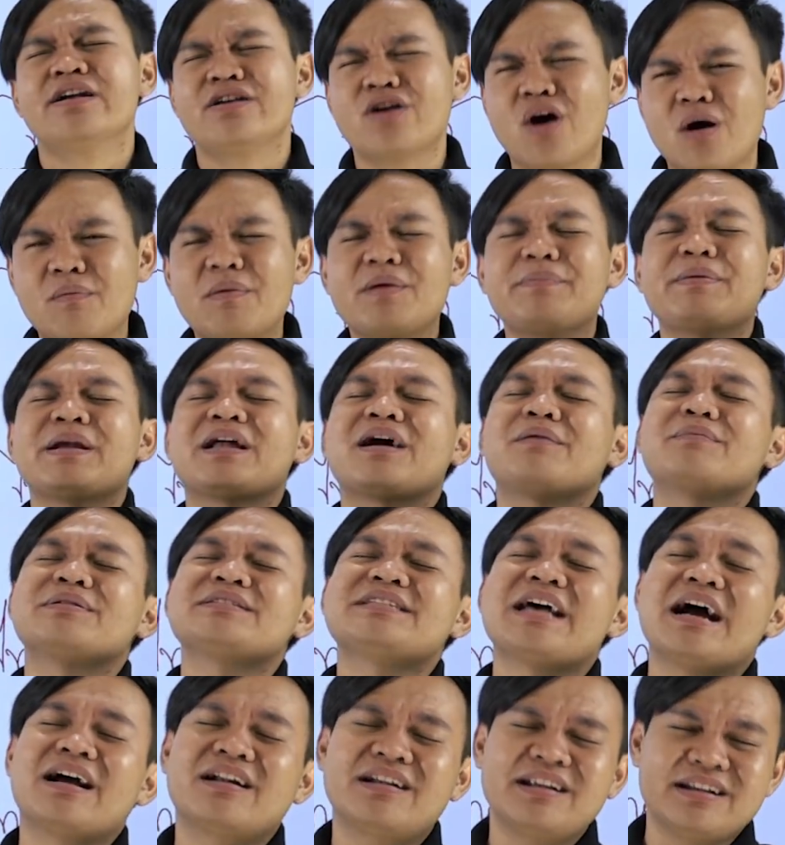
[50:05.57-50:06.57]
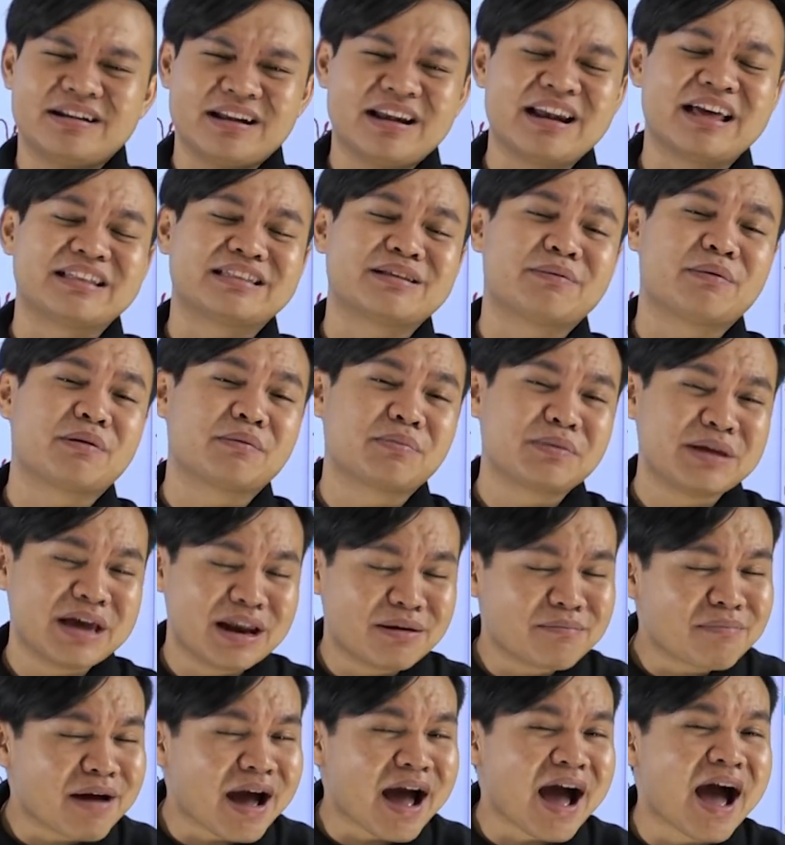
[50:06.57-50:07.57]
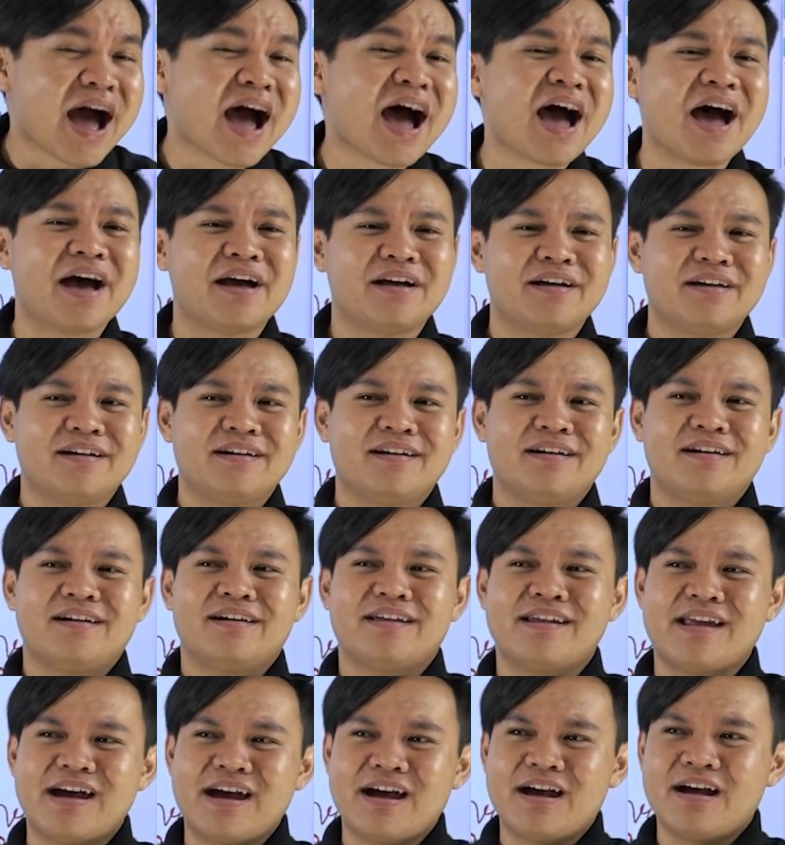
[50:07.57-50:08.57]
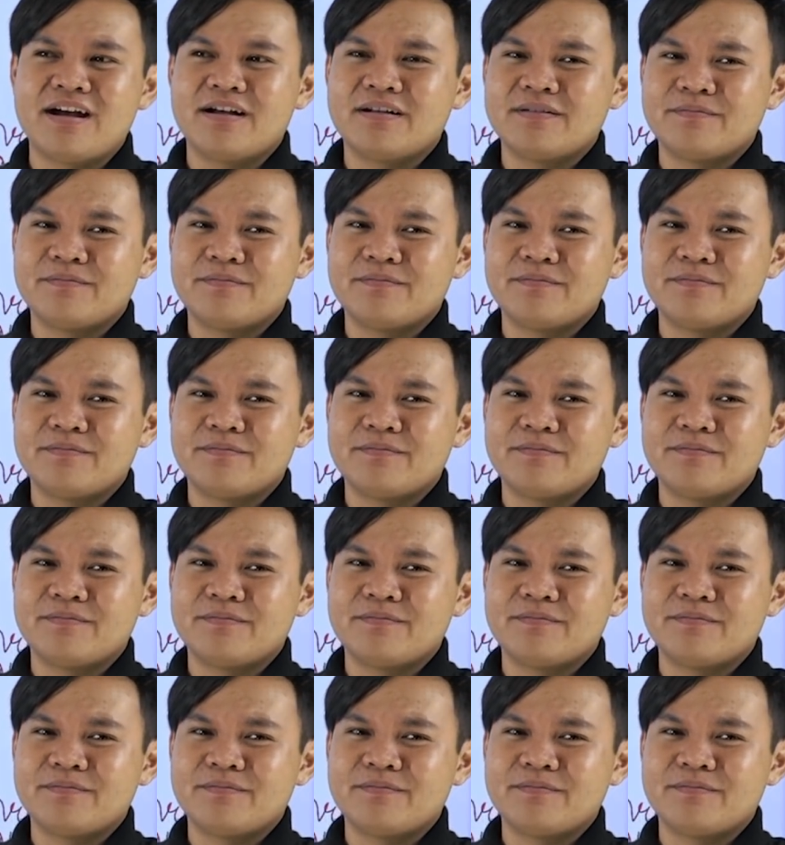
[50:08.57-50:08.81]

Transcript: น้องมันเป็นคำภาษาอังกฤษนั่นแหละแต่มันเพี้ยนมานะ